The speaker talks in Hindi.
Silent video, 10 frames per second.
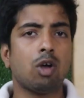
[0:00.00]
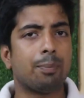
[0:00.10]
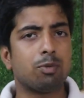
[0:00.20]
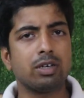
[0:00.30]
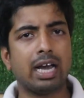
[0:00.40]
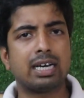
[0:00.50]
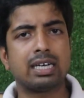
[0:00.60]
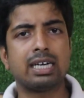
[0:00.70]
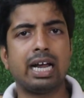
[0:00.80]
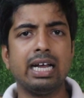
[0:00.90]
तो आपको क्या
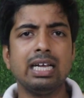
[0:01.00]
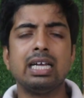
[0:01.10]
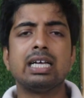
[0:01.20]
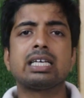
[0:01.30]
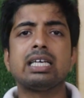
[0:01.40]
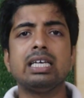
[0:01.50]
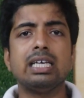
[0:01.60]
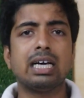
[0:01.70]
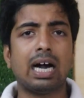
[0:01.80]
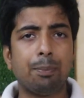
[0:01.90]
करना है कि
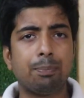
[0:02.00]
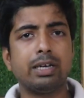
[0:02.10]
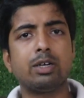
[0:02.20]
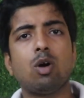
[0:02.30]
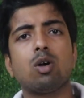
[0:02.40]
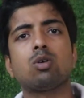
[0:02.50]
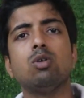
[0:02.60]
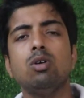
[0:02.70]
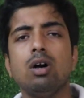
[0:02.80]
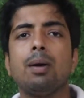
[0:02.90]
अपने डॉग
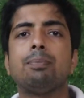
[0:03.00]
को